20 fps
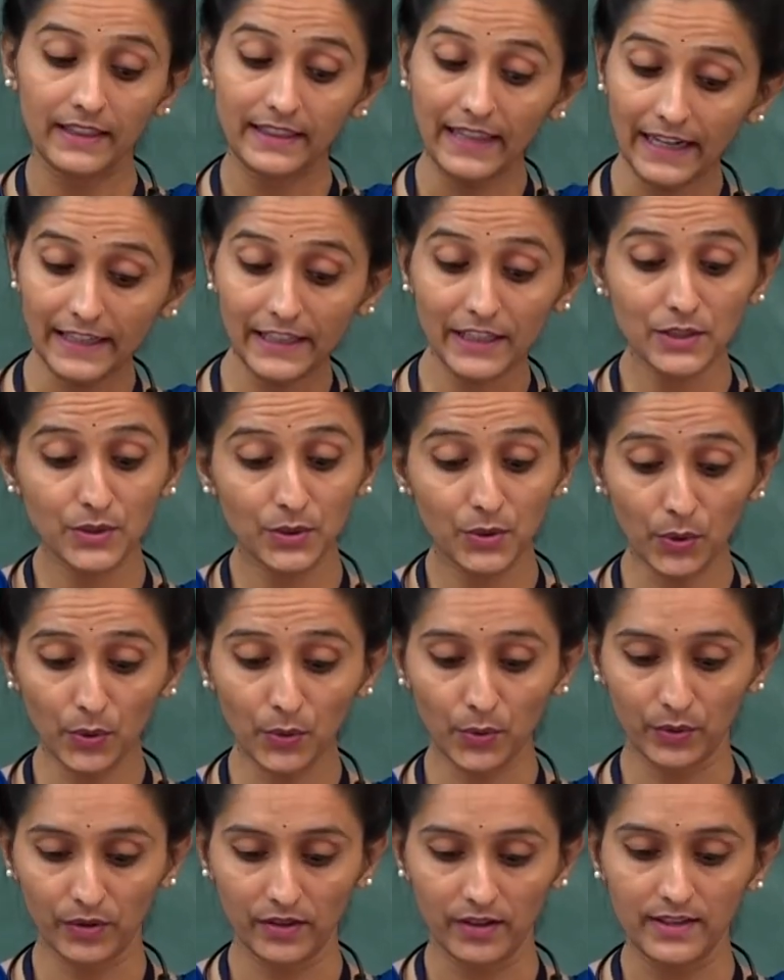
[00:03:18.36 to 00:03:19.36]
दैट इज़
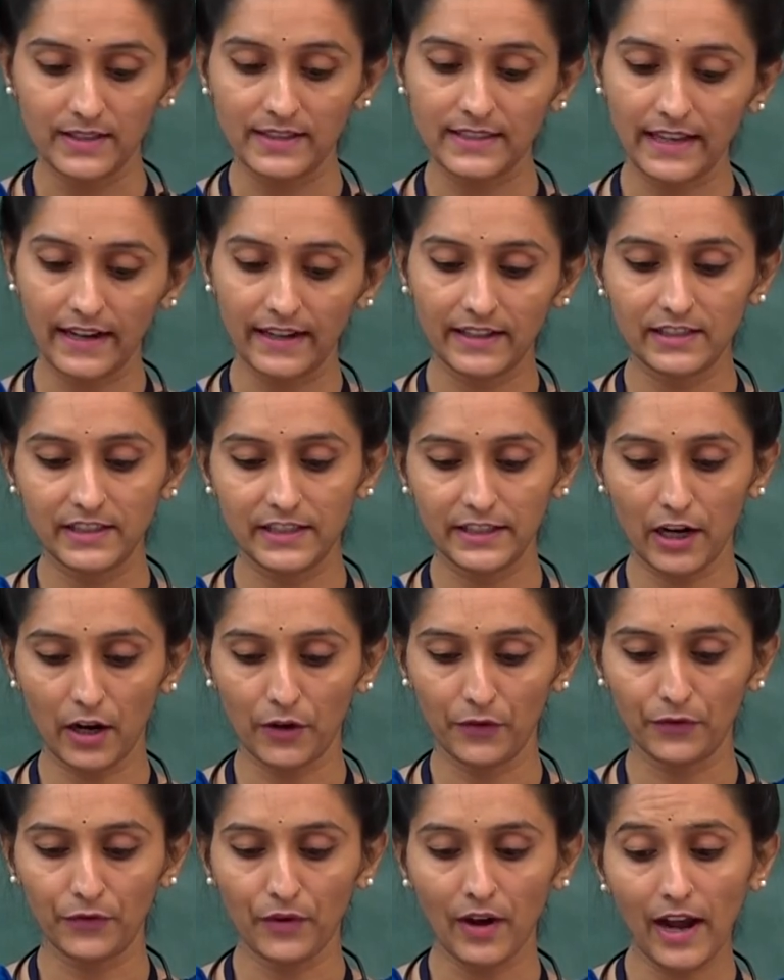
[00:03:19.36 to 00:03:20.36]
गुड सेट
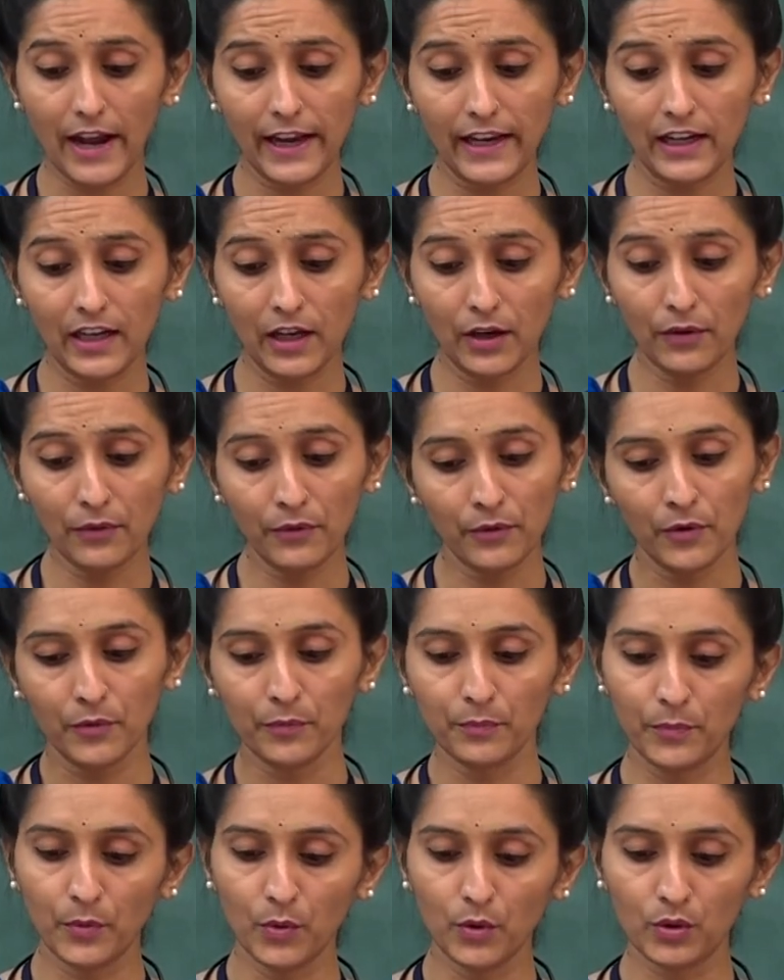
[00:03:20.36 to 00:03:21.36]
जिराफ आई लव
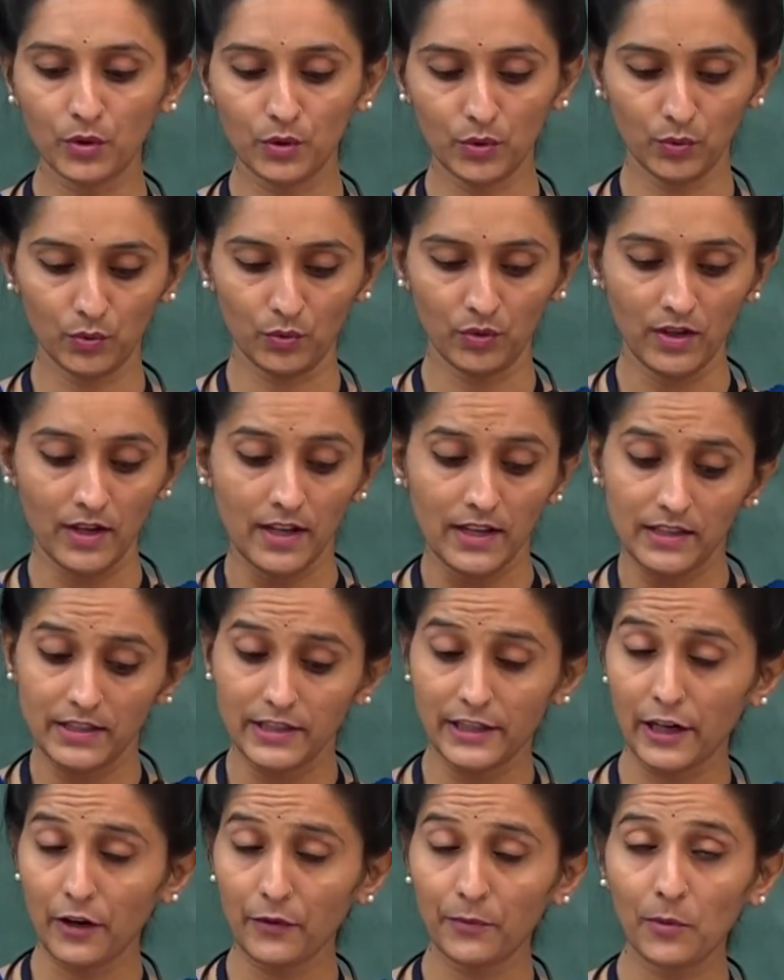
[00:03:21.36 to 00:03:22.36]
बुक टू
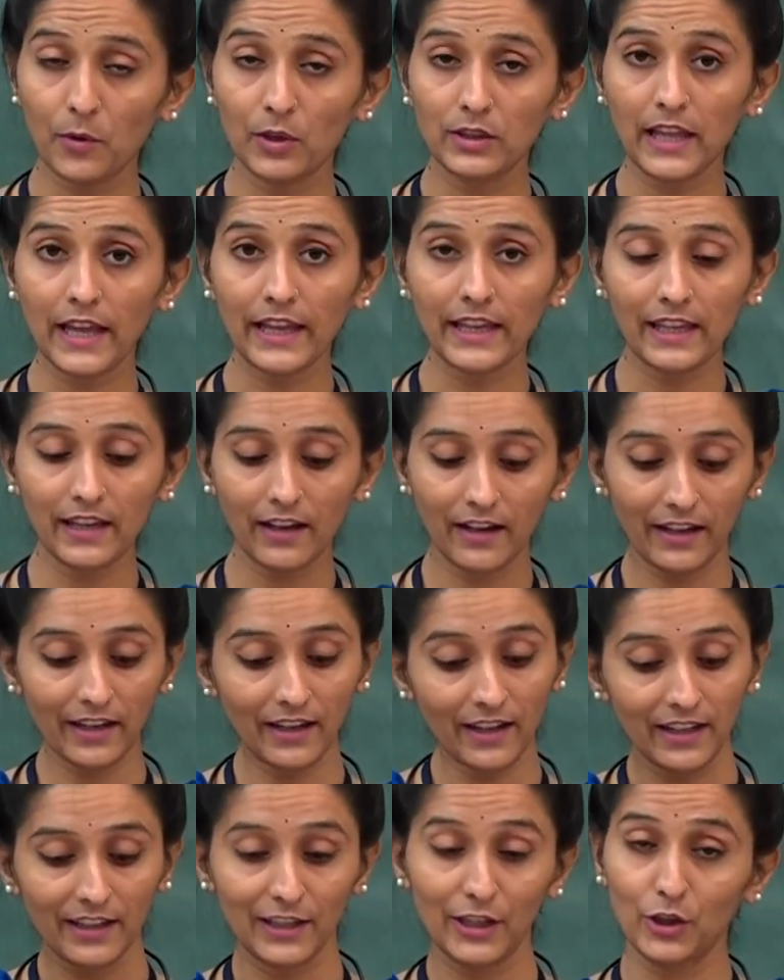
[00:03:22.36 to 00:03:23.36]
जिराफ बोलता है कि अरे
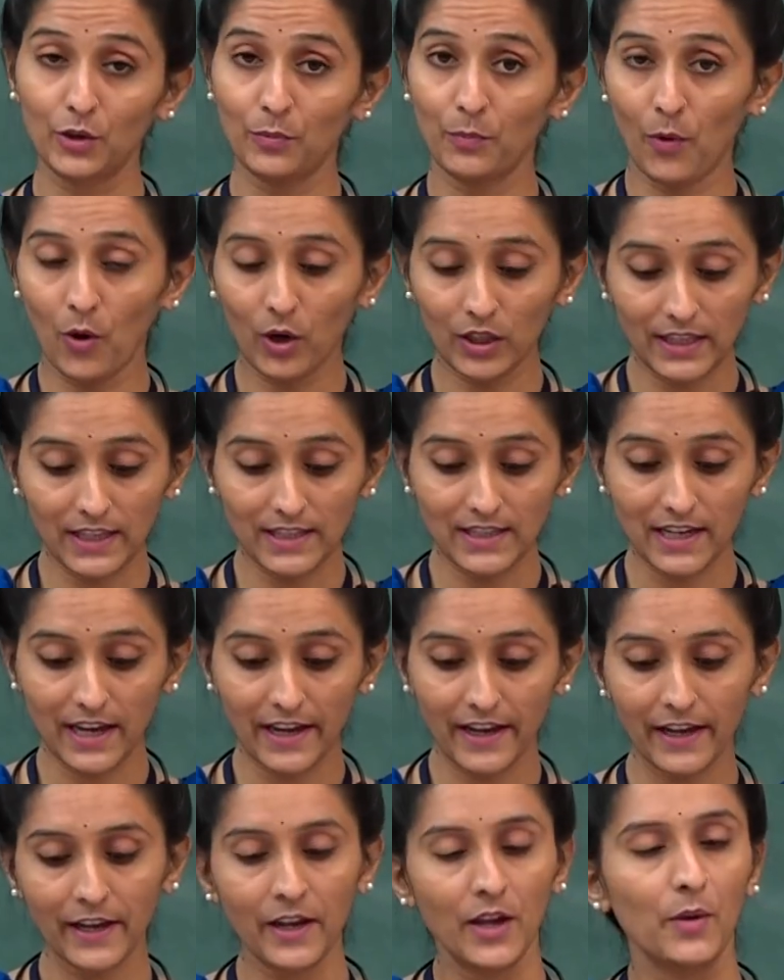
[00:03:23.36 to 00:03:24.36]
ये तो बहुत अच्छा
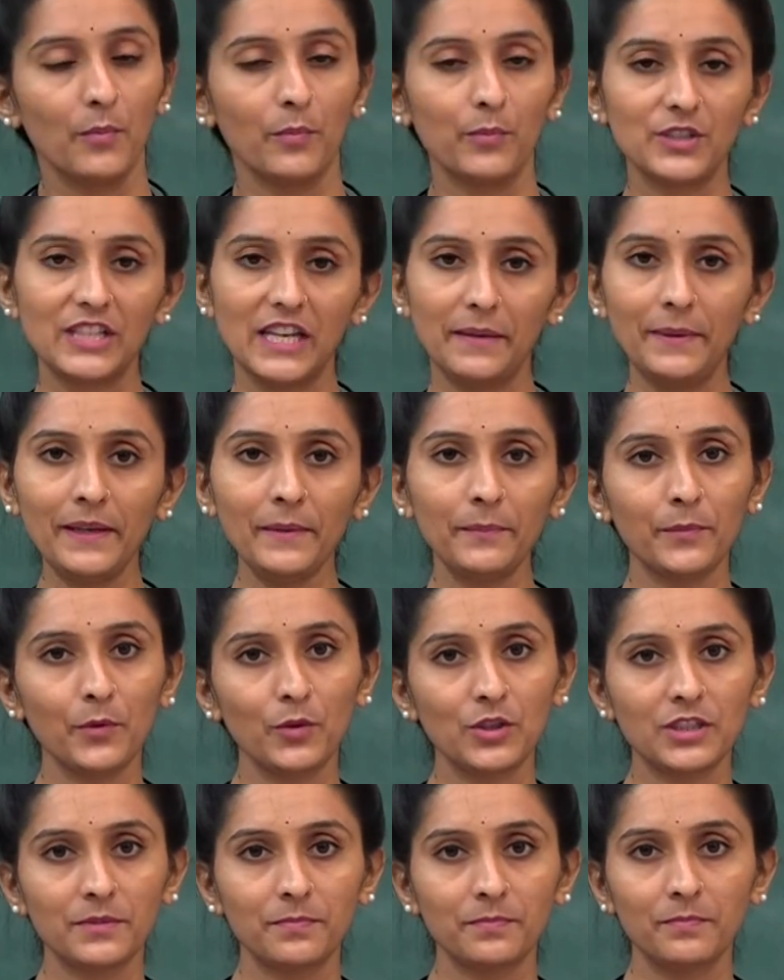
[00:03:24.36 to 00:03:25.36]
है मुझे भी
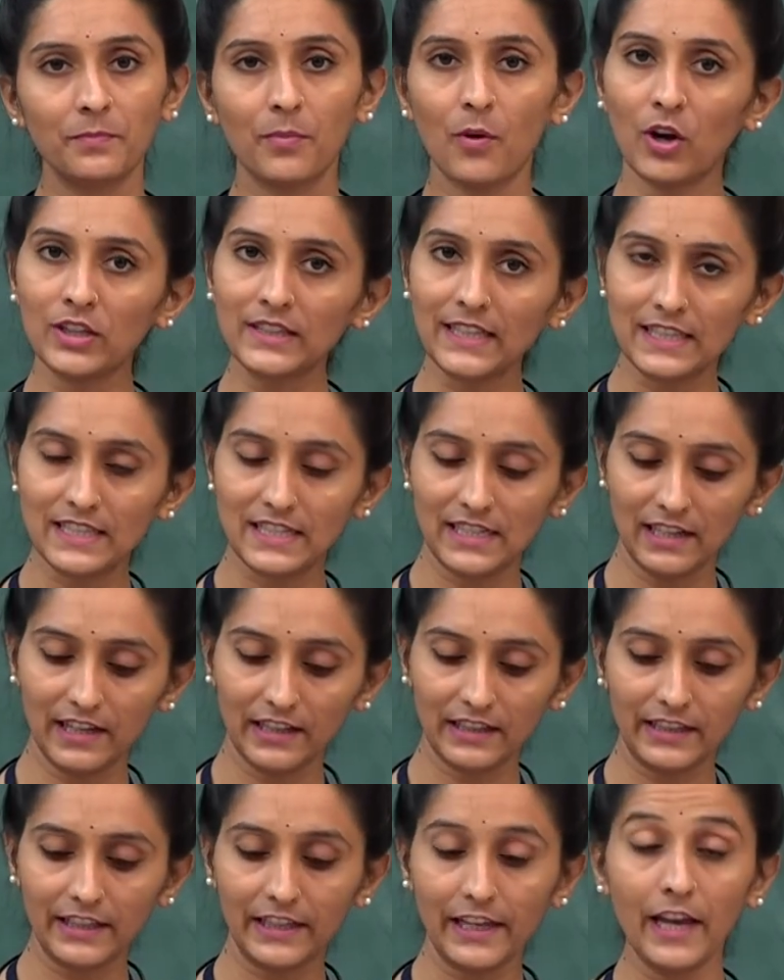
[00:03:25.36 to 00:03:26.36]
बुक्स बहुत अच्छी
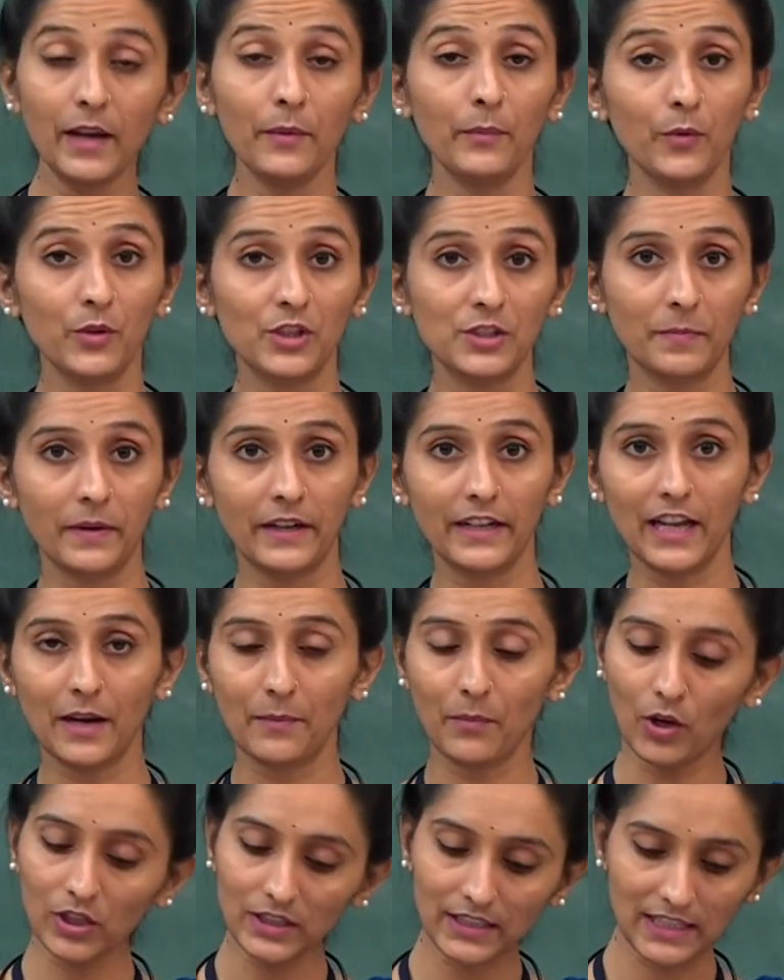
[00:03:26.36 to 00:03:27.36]
लगती है बुक्स पढ़ना
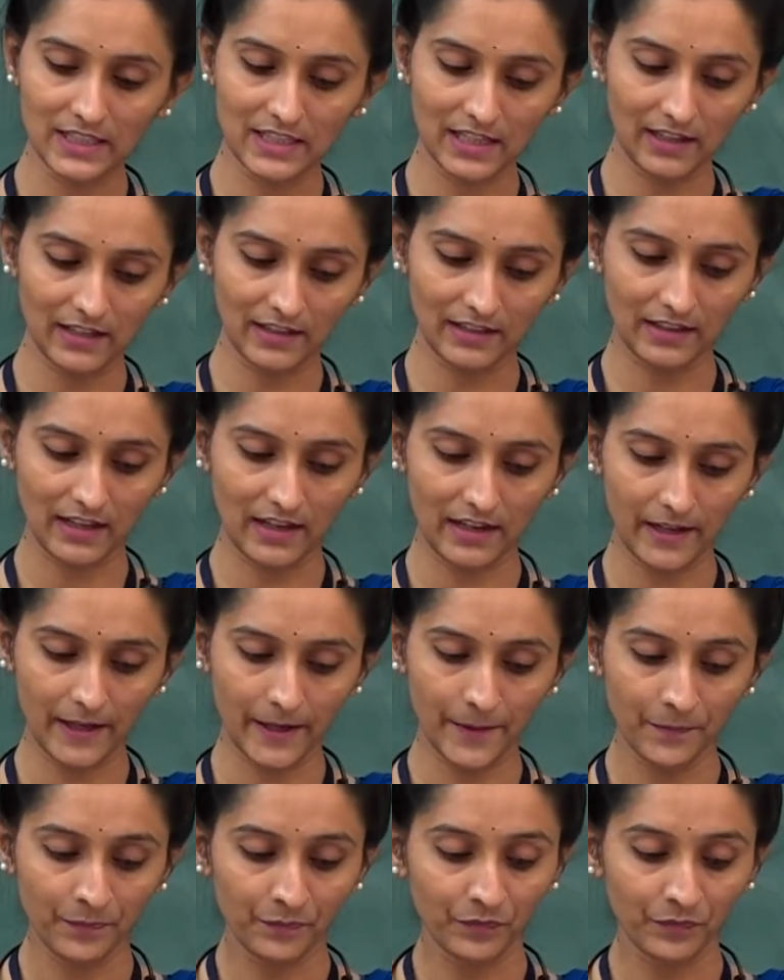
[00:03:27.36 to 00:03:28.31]
बहुत अच्छा लगता है